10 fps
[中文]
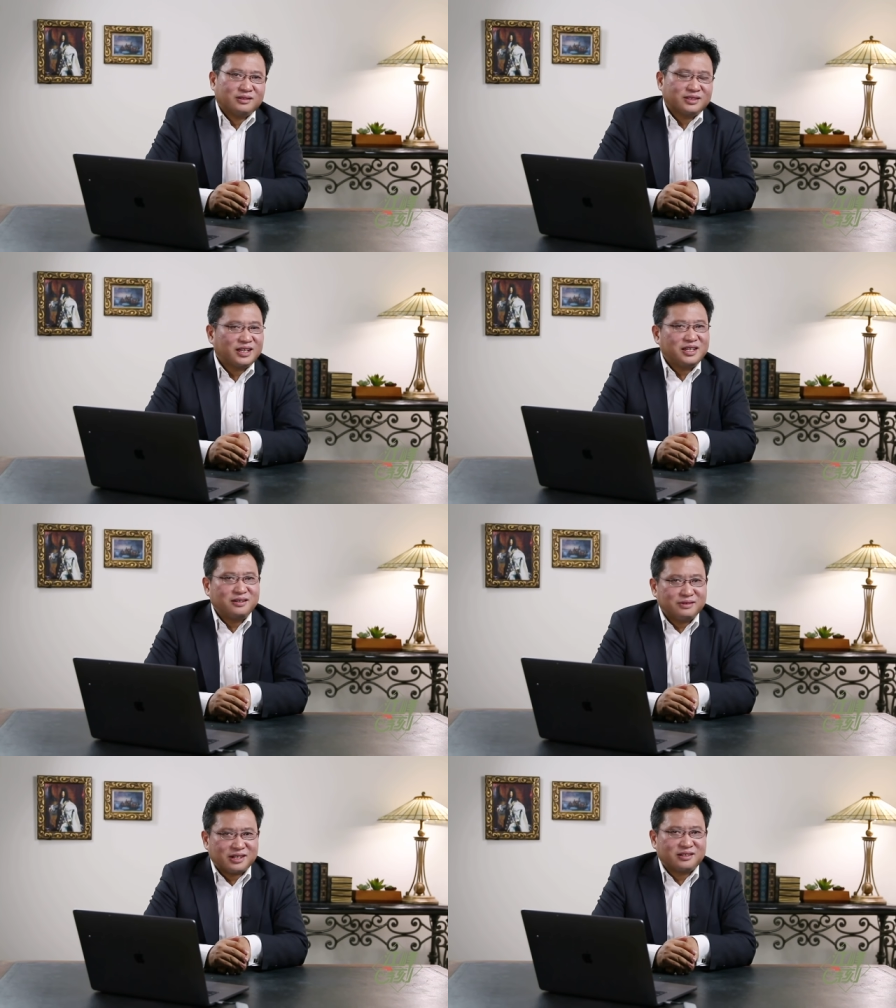在
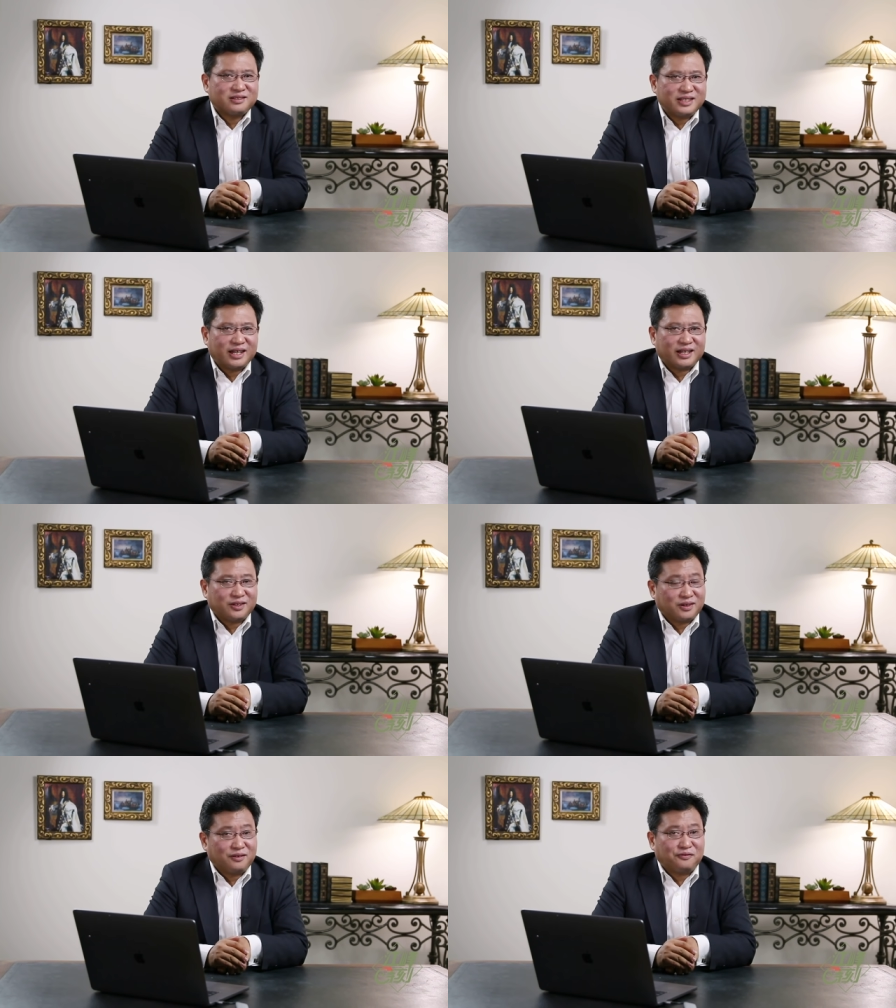英文世界里，
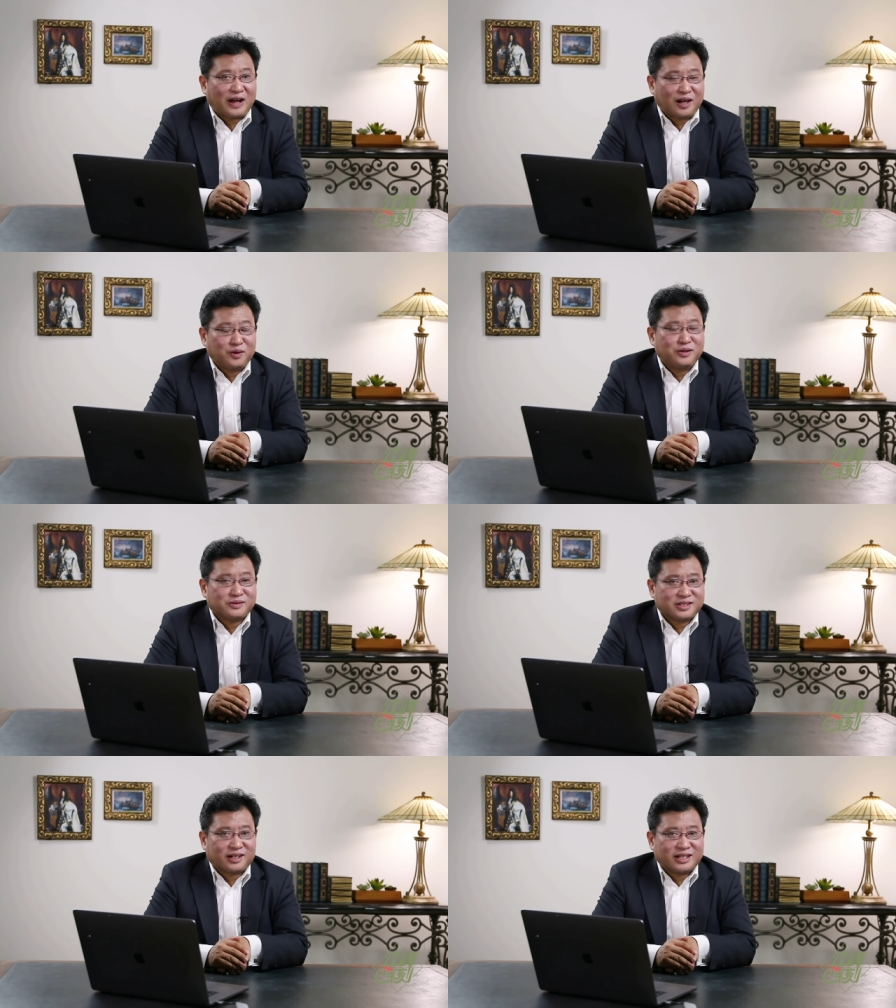有个法律
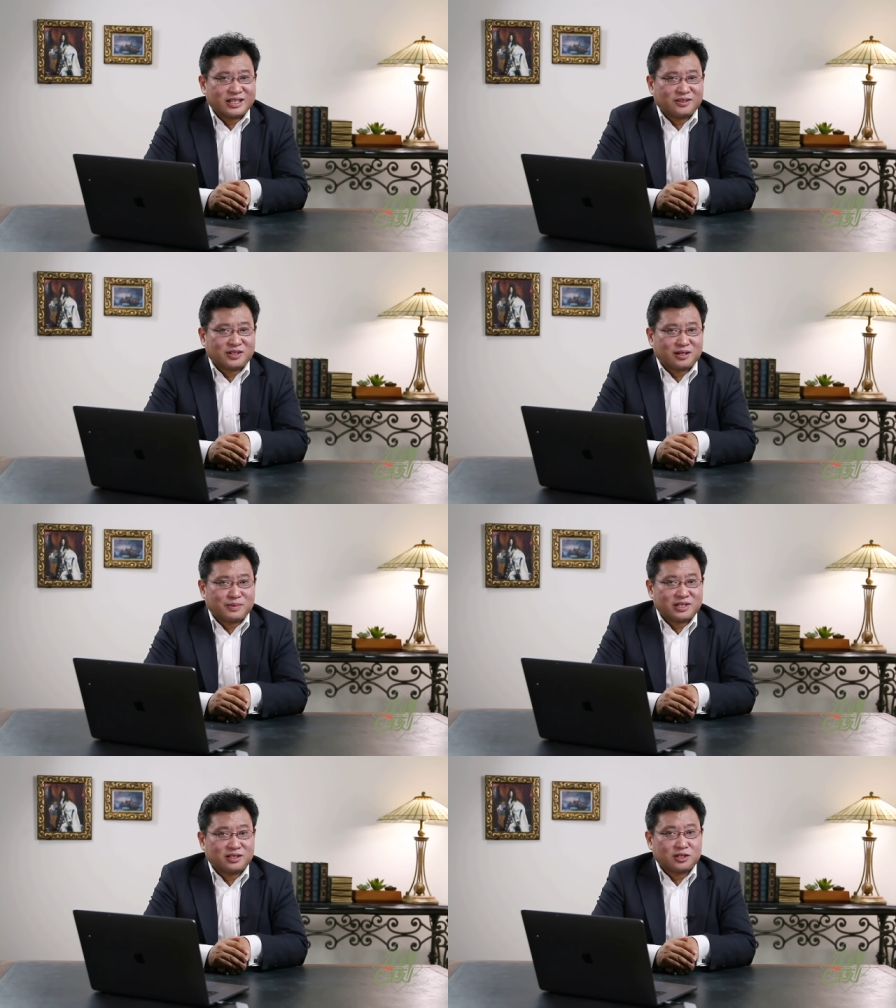用词儿叫做什
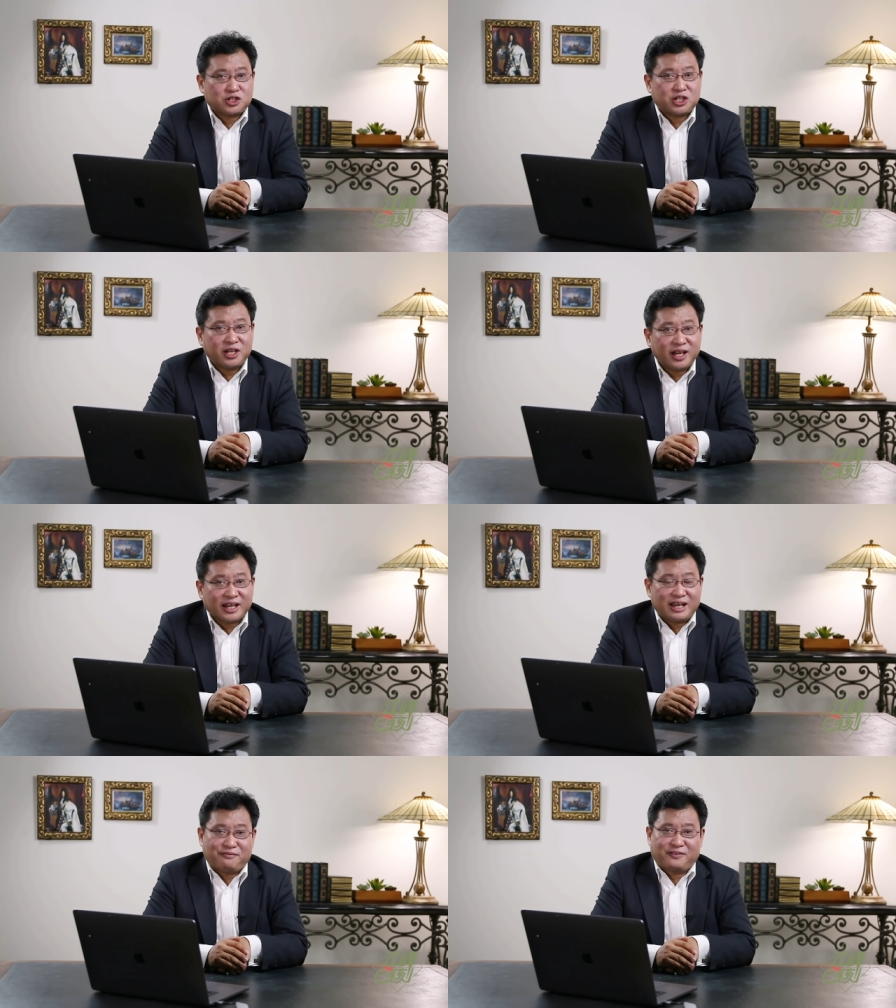么？叫做 chilling
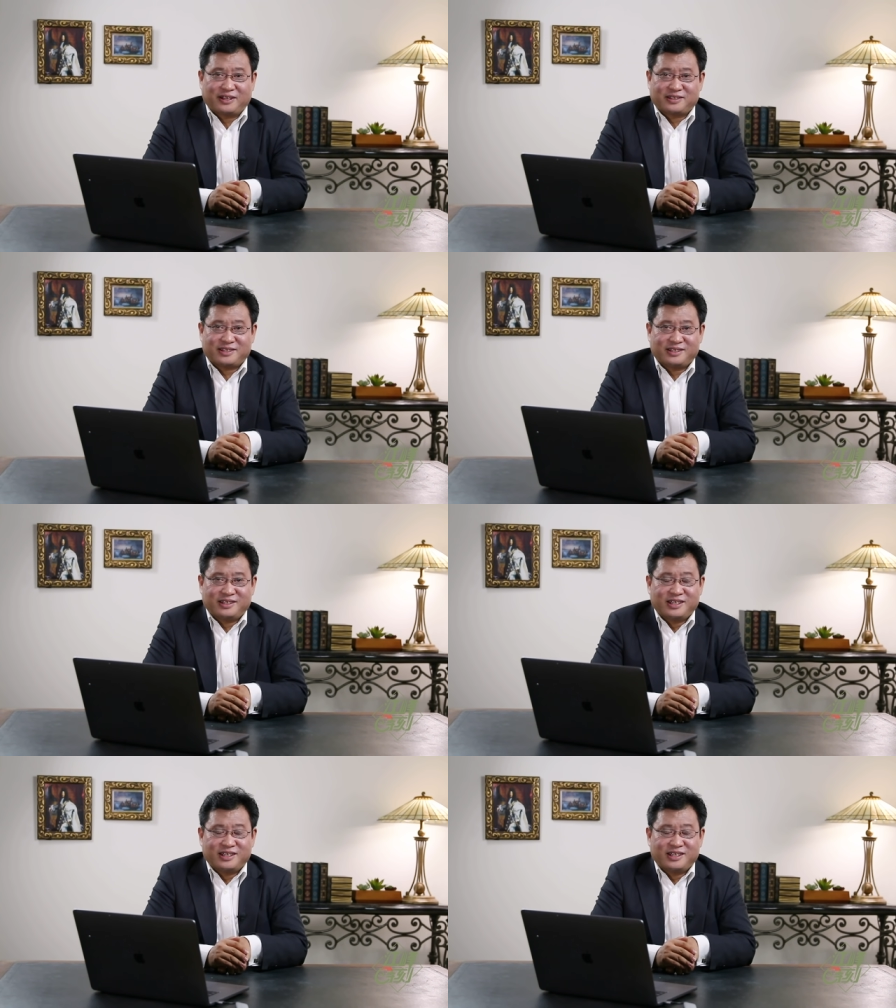effects。